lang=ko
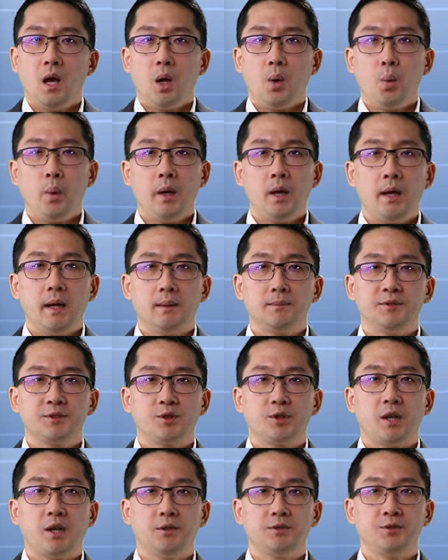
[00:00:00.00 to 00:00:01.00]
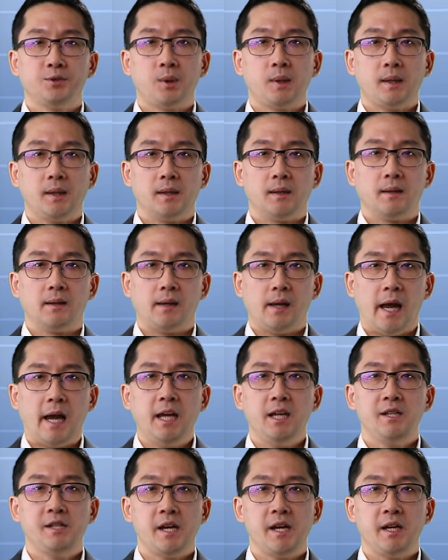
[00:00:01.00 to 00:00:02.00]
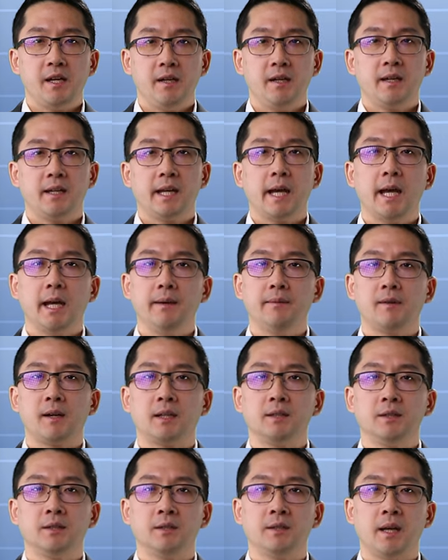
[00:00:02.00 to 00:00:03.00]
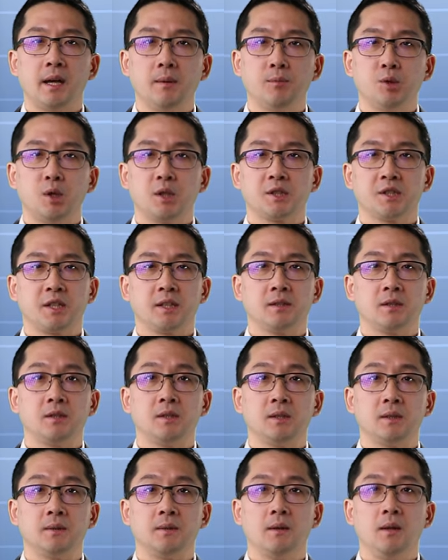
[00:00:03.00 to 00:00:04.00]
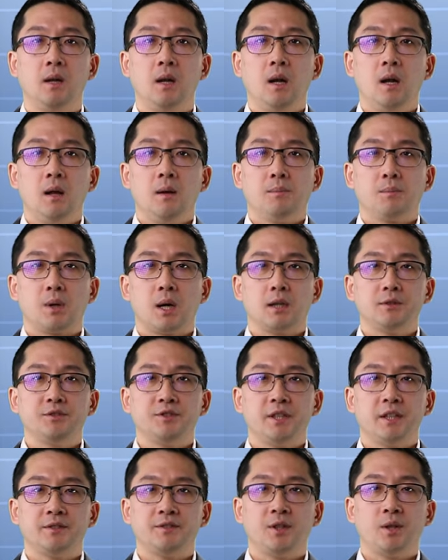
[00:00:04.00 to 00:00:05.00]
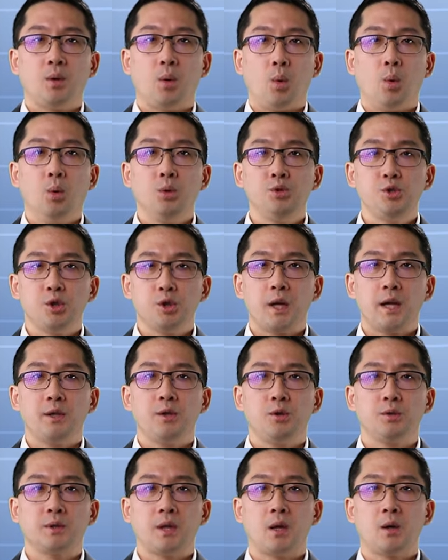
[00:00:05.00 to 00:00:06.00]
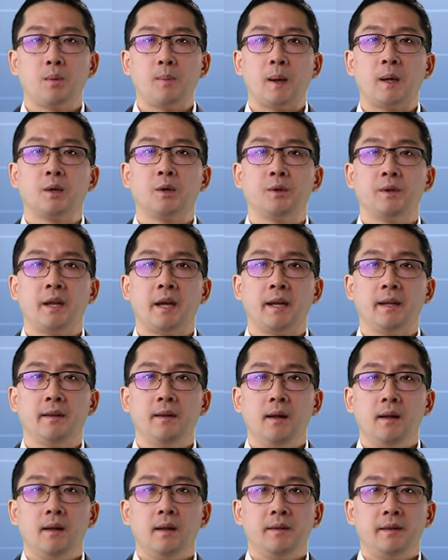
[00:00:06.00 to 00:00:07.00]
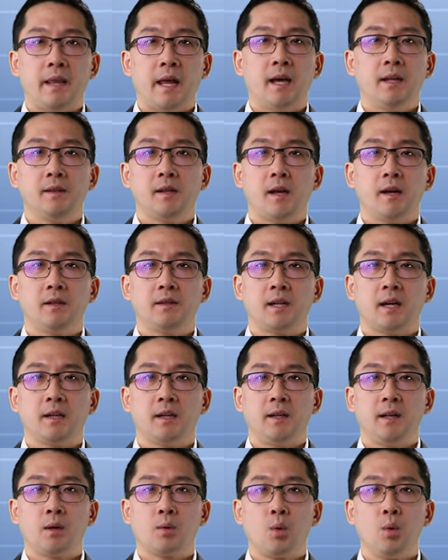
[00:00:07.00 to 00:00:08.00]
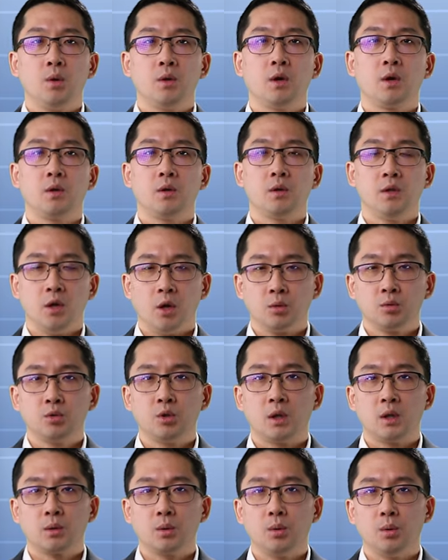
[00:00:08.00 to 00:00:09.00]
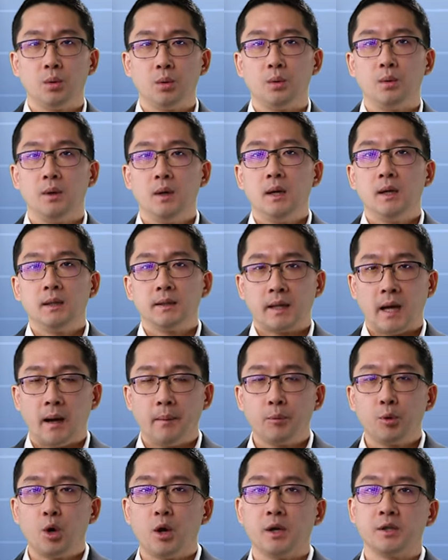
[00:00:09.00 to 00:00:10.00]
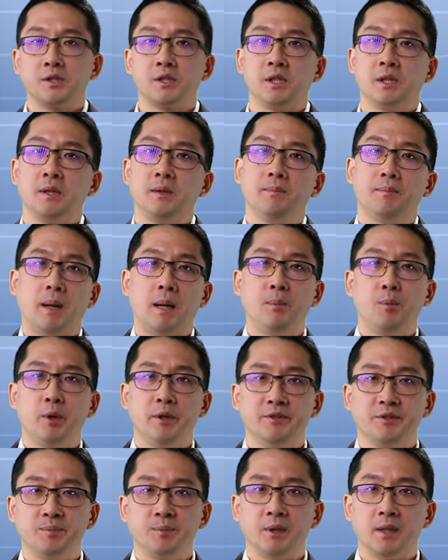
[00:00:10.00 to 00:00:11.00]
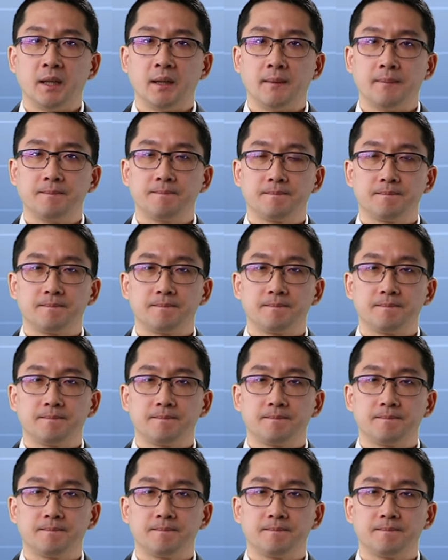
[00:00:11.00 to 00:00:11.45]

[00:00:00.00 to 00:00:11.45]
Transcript: 윌리엄 스트라우스와 A.J.E. 케이브라는 해부학자들은 프랑스에서 온전한 형태로 발견된 네안데르탈인의 골격을 연구하고 다음과 같이 발표했습니다.